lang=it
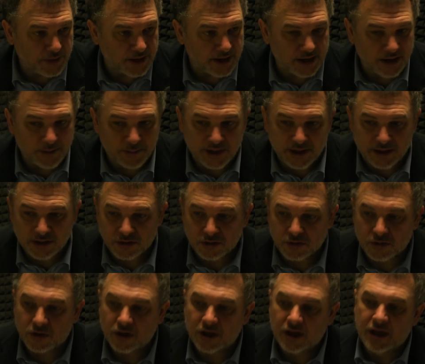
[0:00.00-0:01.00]

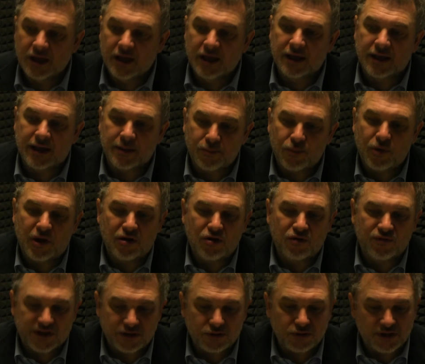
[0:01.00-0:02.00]
Parlamento che poi
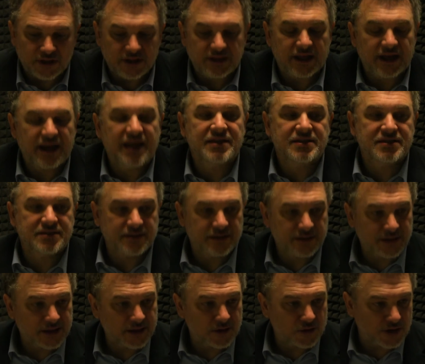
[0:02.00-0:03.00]
hanno fatto gli interessi
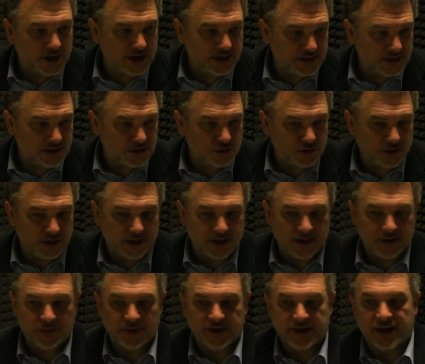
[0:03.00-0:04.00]
delle organizzazioni
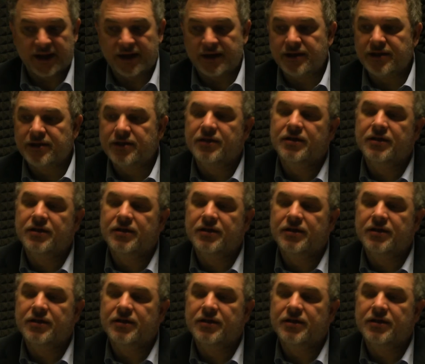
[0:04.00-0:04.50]
criminali.